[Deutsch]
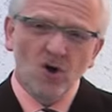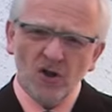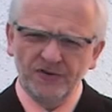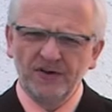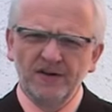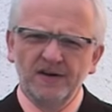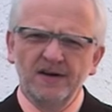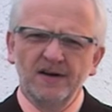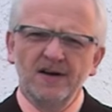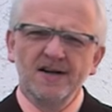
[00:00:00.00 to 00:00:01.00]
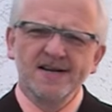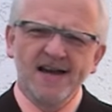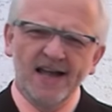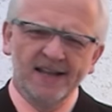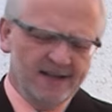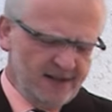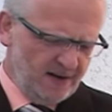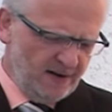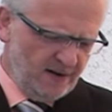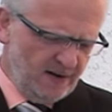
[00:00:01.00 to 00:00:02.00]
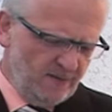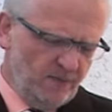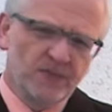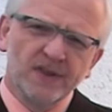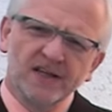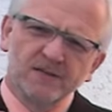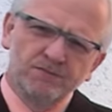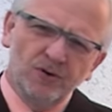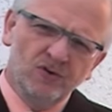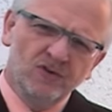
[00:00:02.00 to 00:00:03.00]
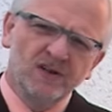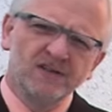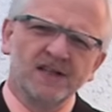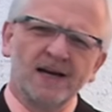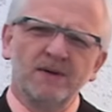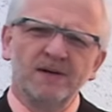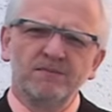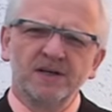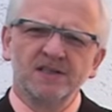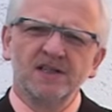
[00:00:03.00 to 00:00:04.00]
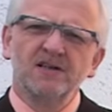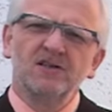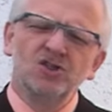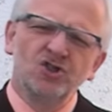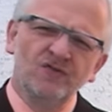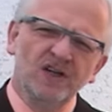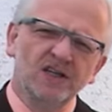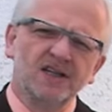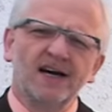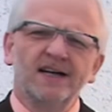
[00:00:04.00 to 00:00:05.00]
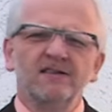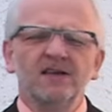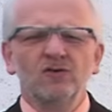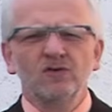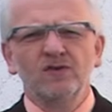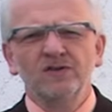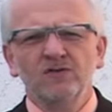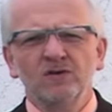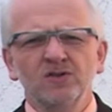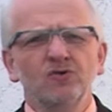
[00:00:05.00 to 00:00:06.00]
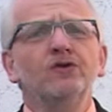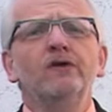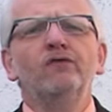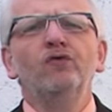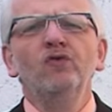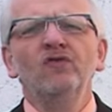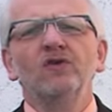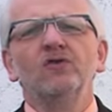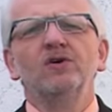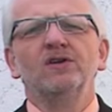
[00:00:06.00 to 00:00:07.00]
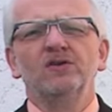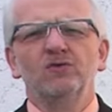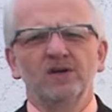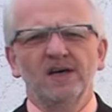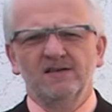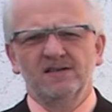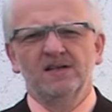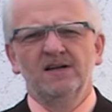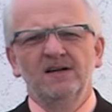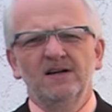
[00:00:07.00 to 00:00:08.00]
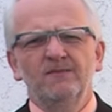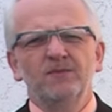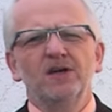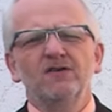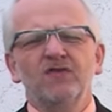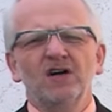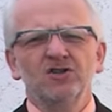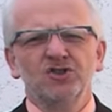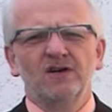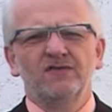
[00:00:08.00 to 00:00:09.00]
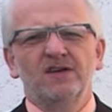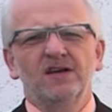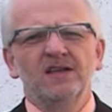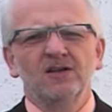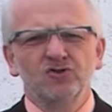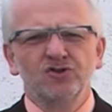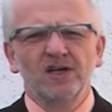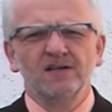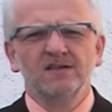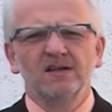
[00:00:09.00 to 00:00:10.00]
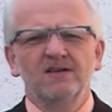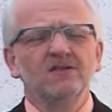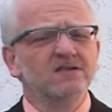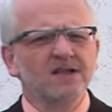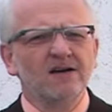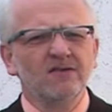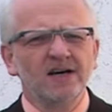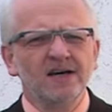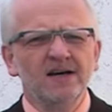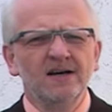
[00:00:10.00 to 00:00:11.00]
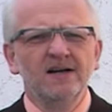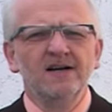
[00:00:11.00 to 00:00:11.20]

Gott kann das Böse, was in deinem Leben passiert, die Schwierigkeiten, die Notfrontsituationen, die Wüste, durch die du gehst, die Gefangenschaft, in der du steckst, die Sklaverei,